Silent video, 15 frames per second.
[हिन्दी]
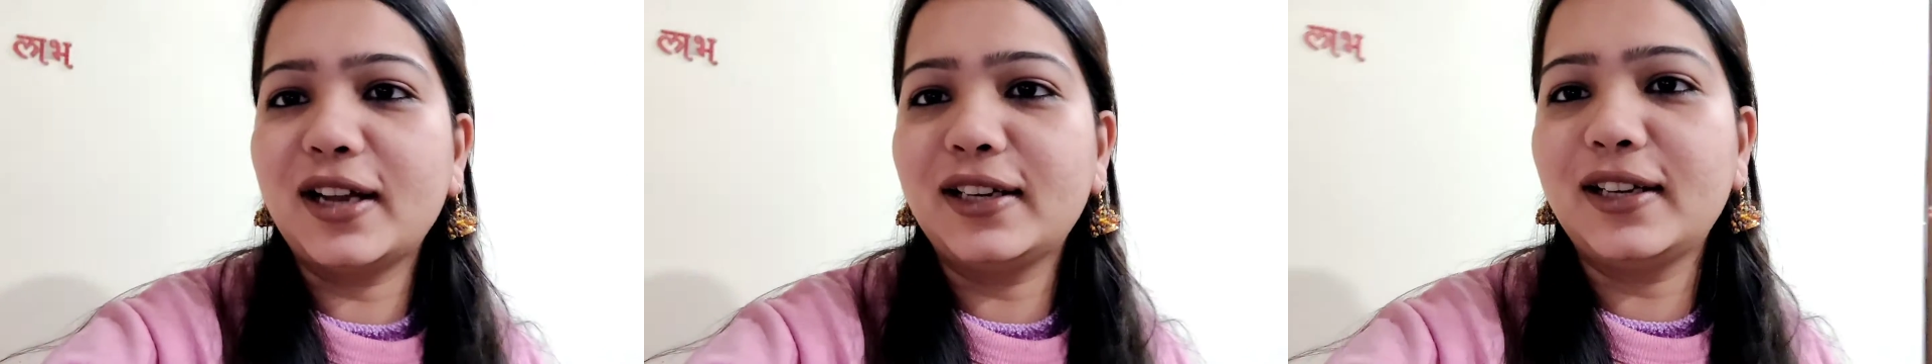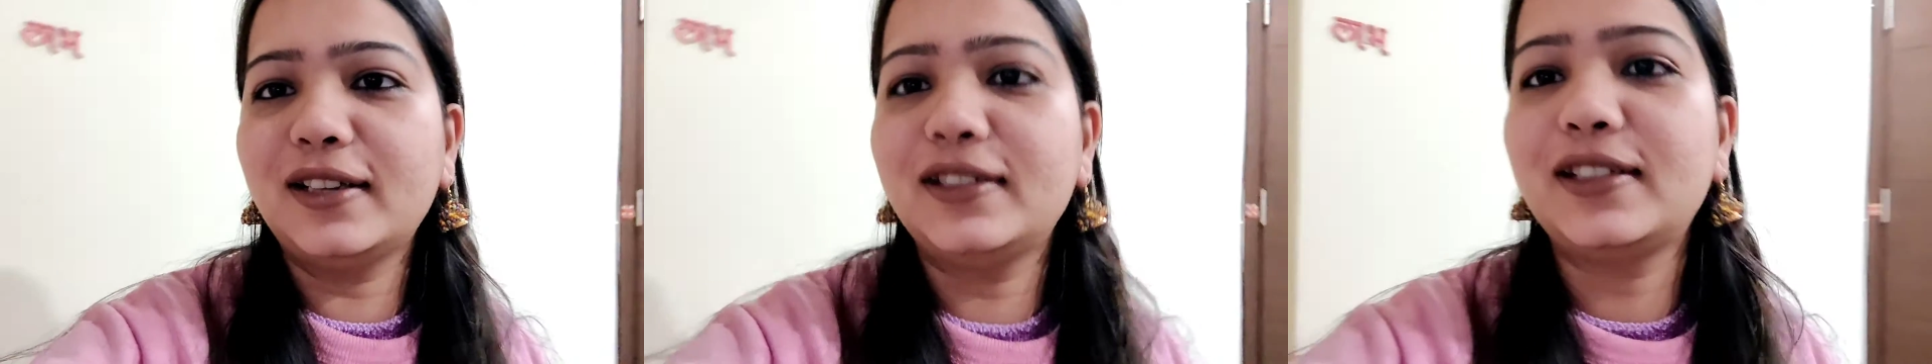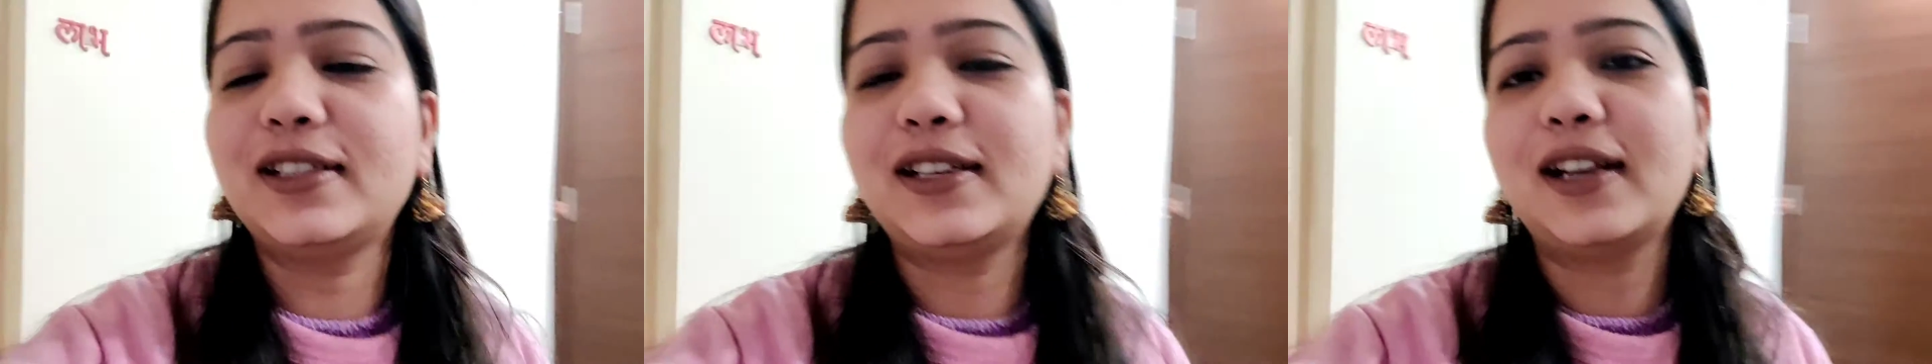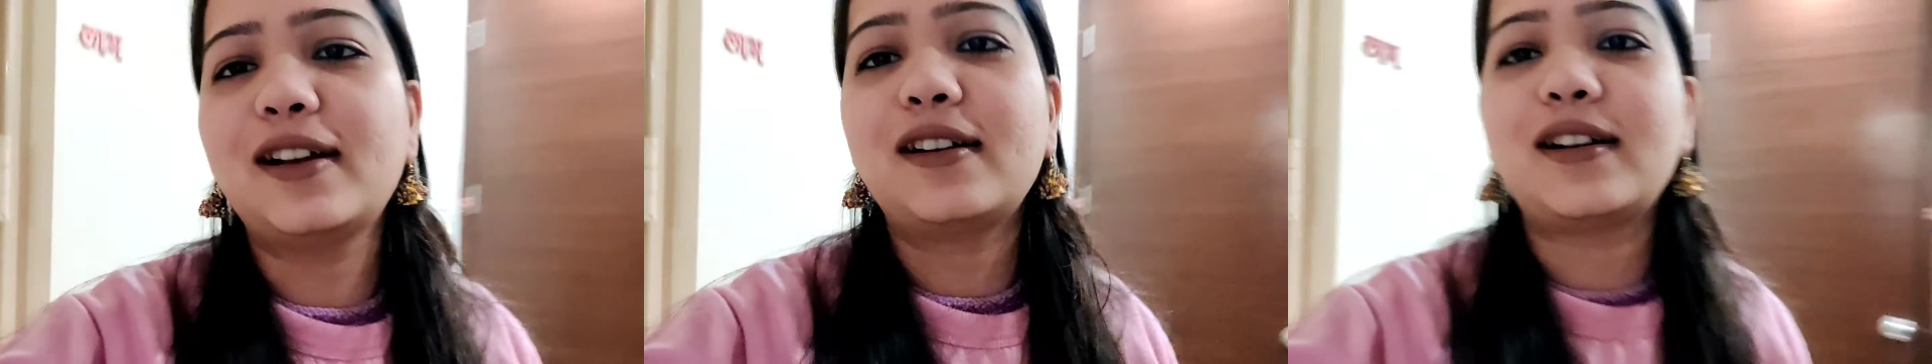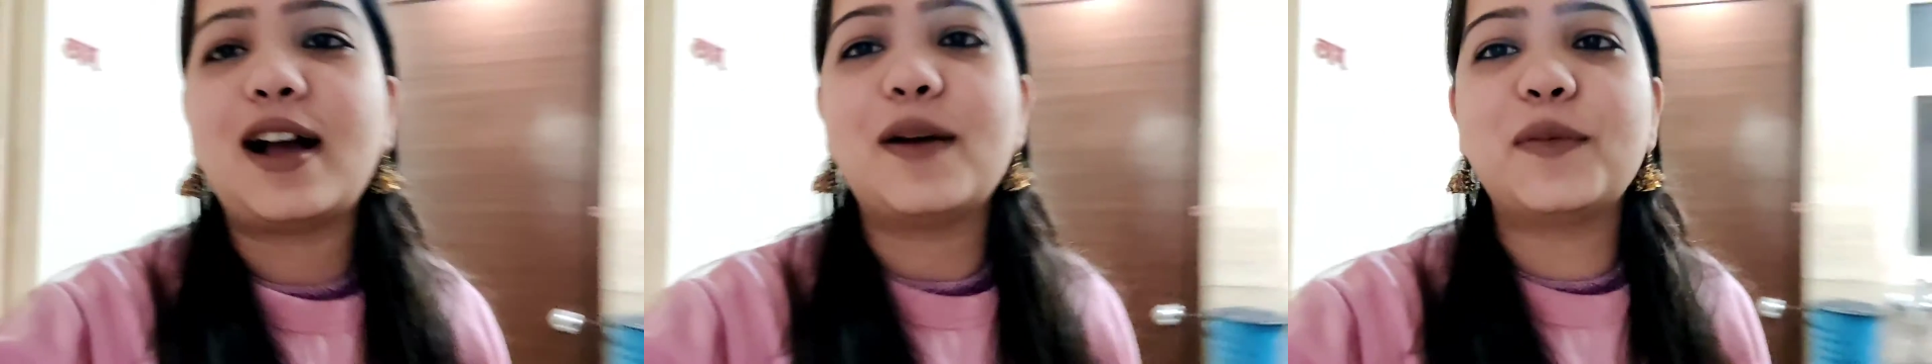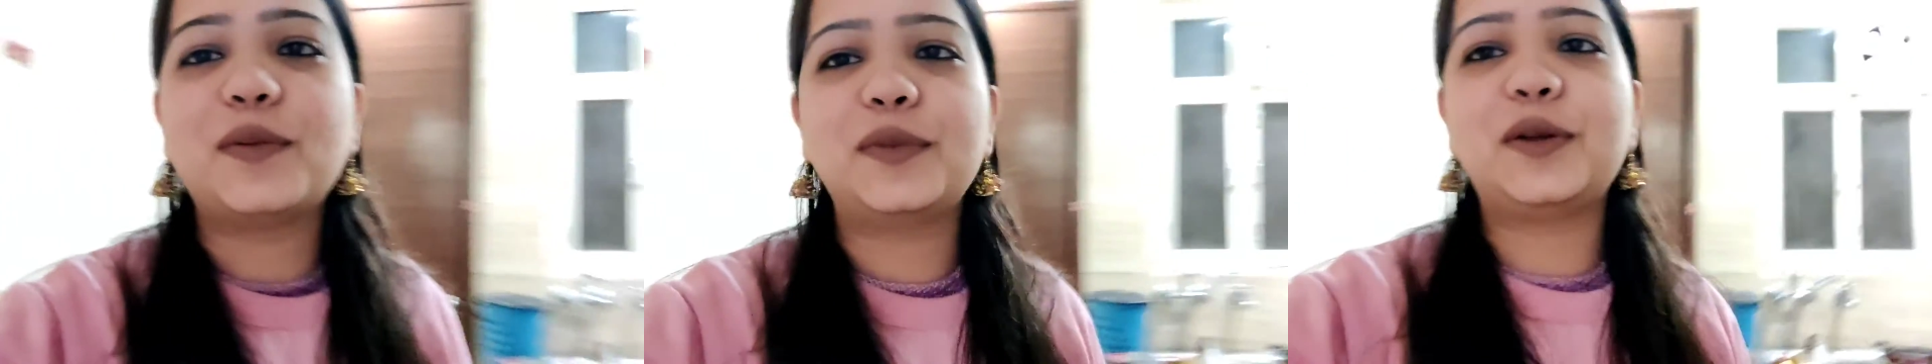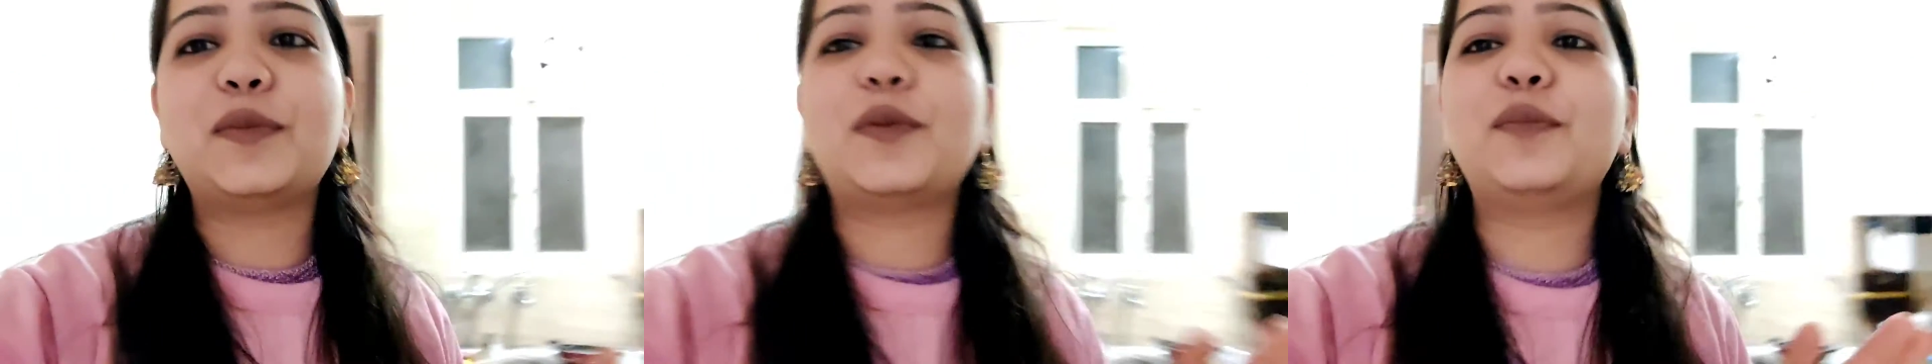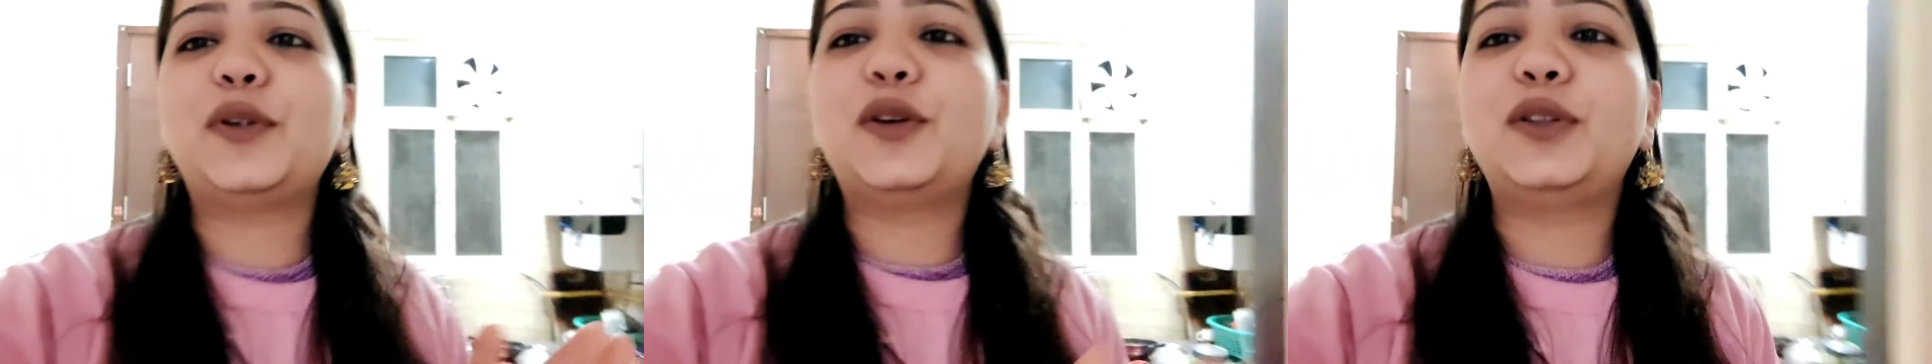अनियन छीलने का काम हमने
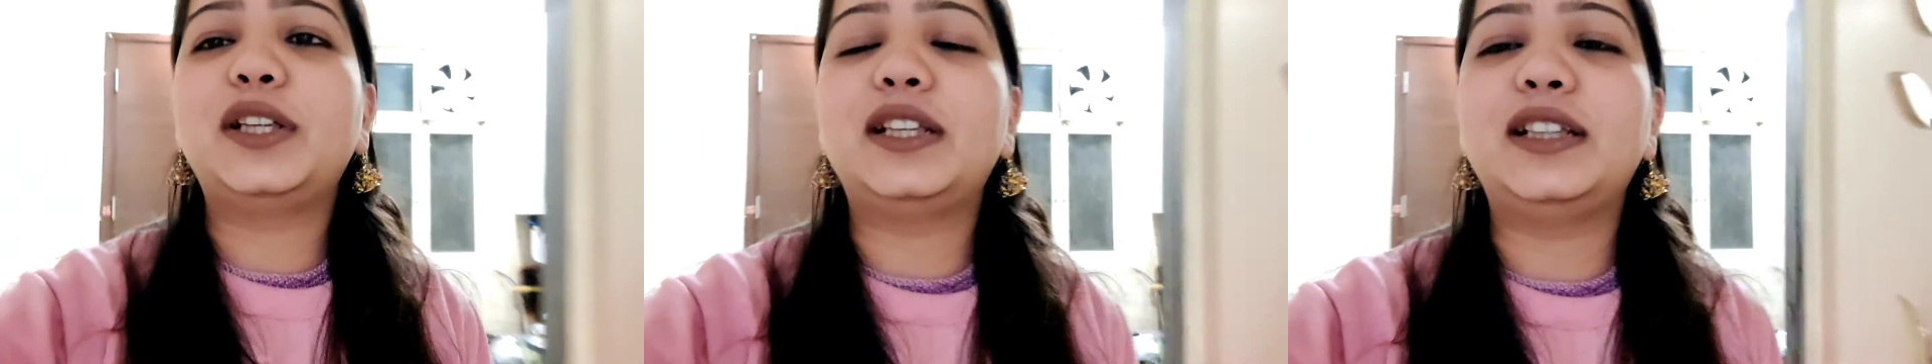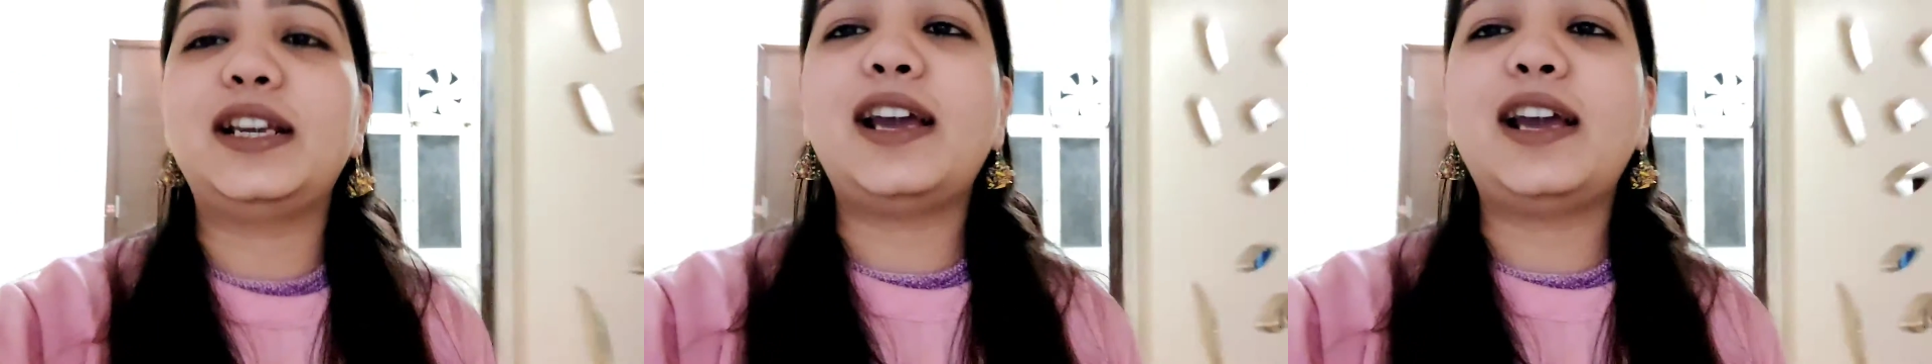मम्मी को दे